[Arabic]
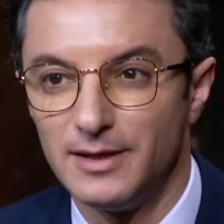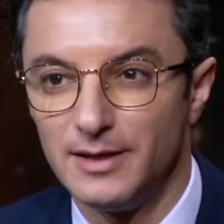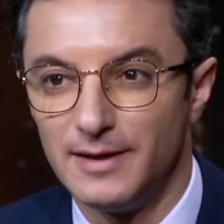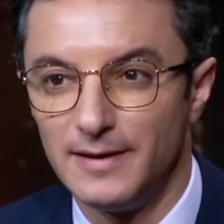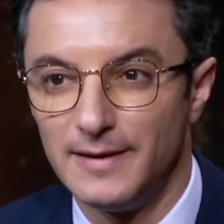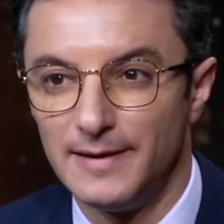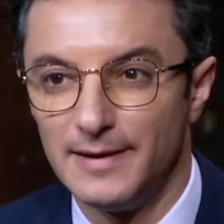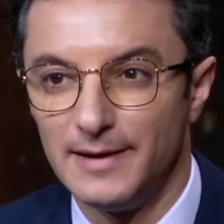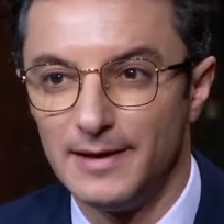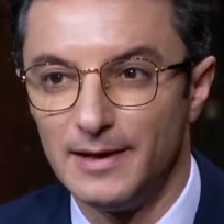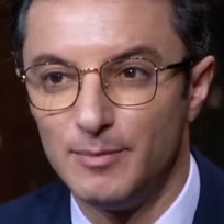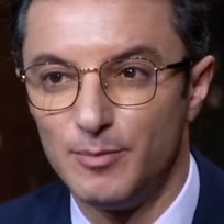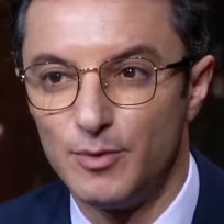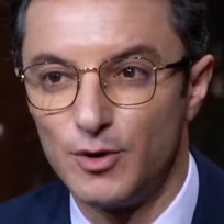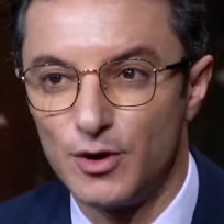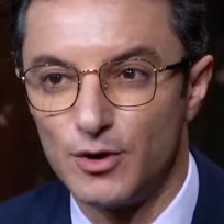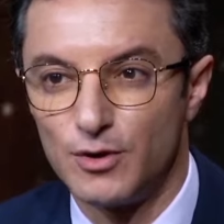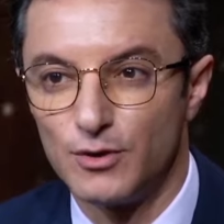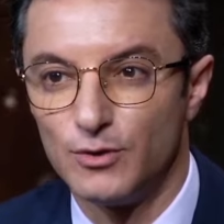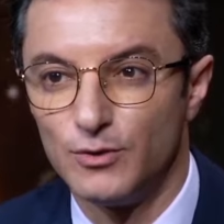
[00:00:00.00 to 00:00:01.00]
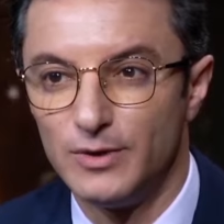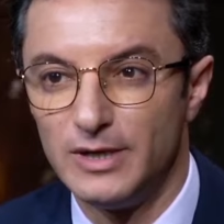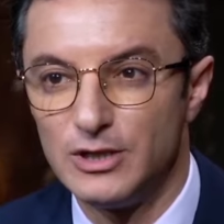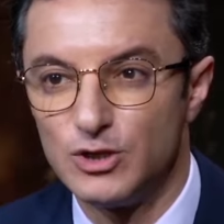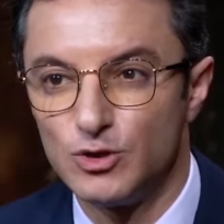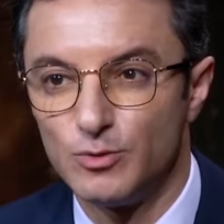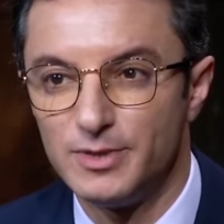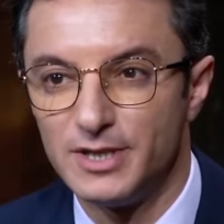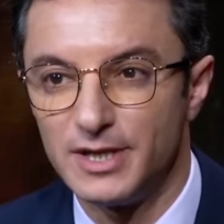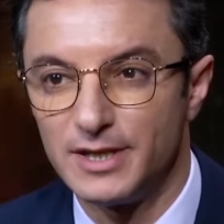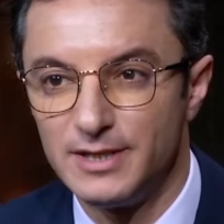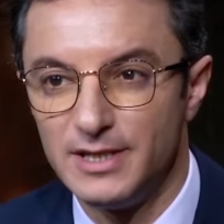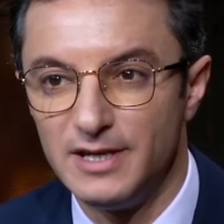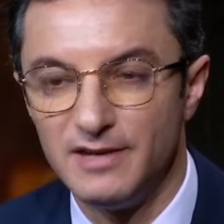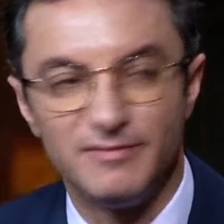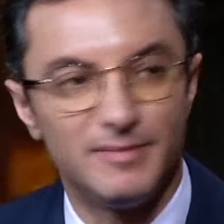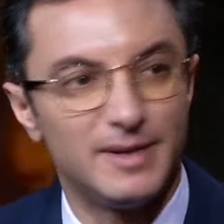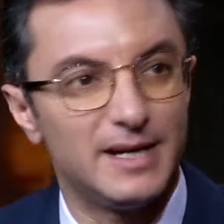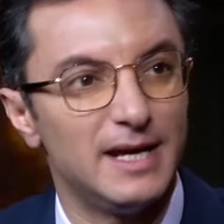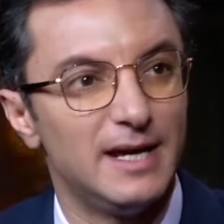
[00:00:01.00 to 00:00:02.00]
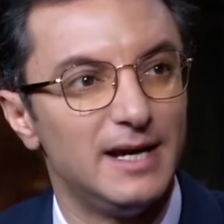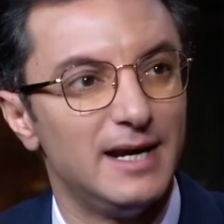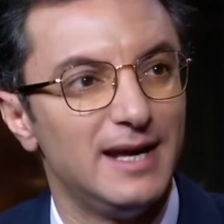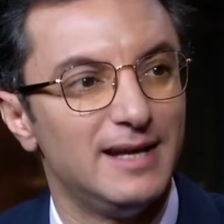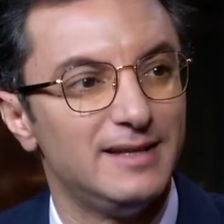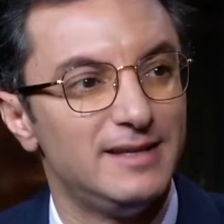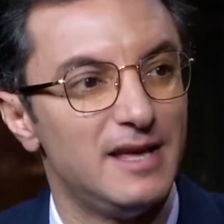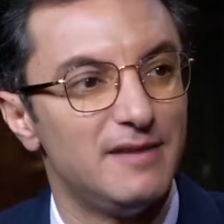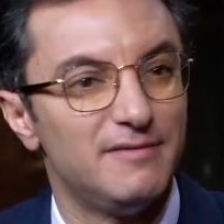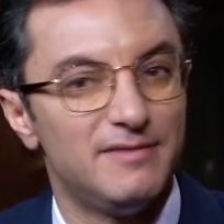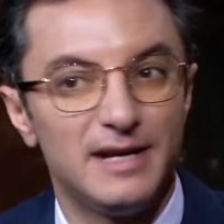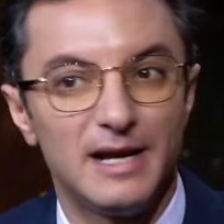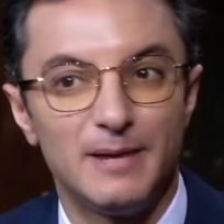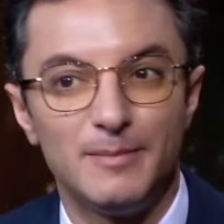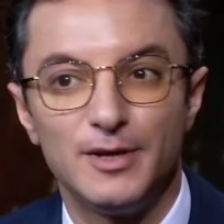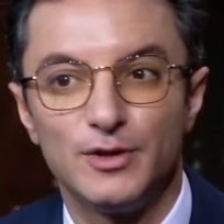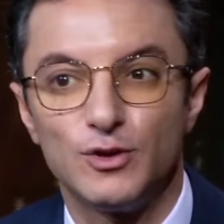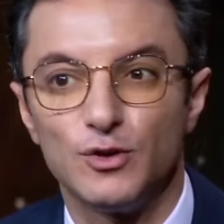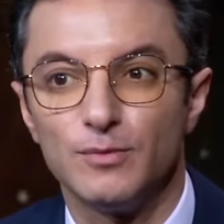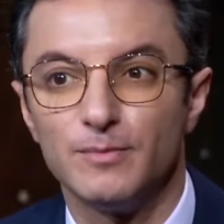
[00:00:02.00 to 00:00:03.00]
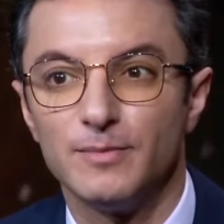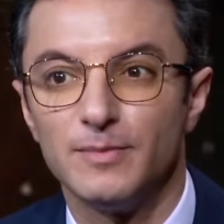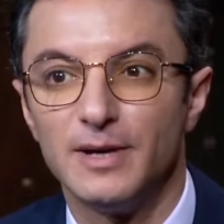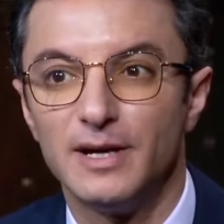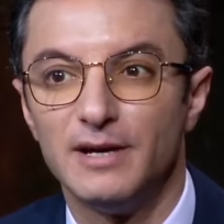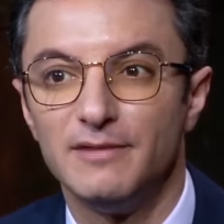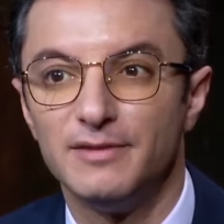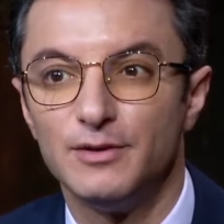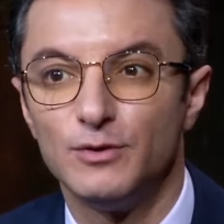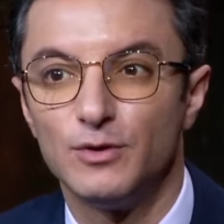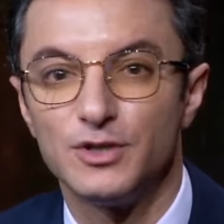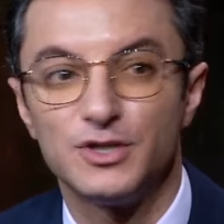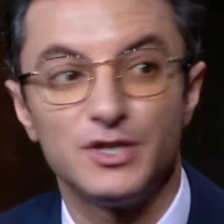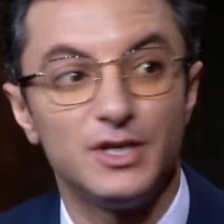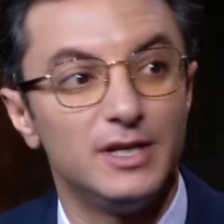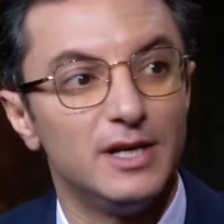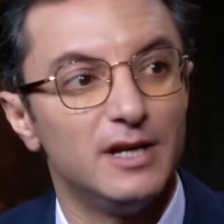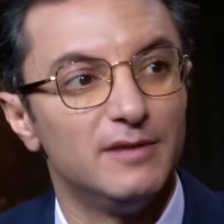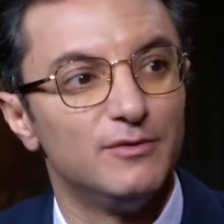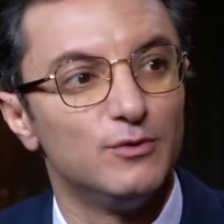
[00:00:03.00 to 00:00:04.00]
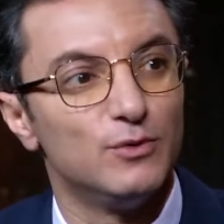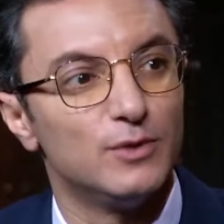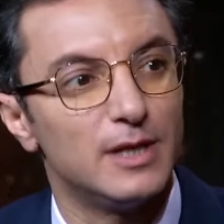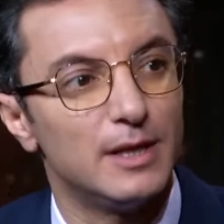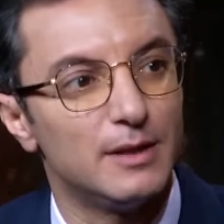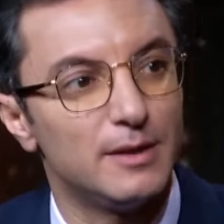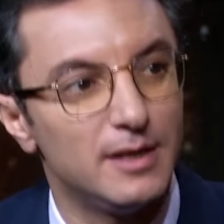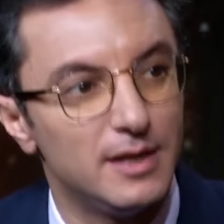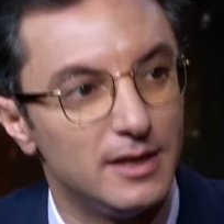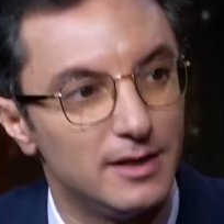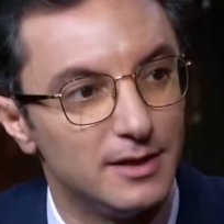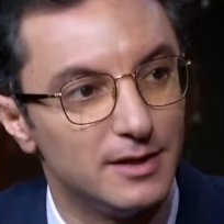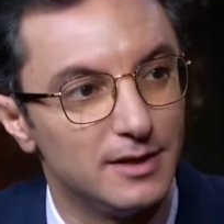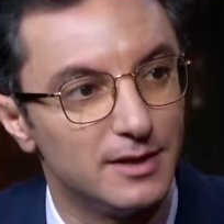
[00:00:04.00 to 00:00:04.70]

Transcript: البلان وليزوبجيكتيف معناها الأهداف اللي عملتهم 2020 2030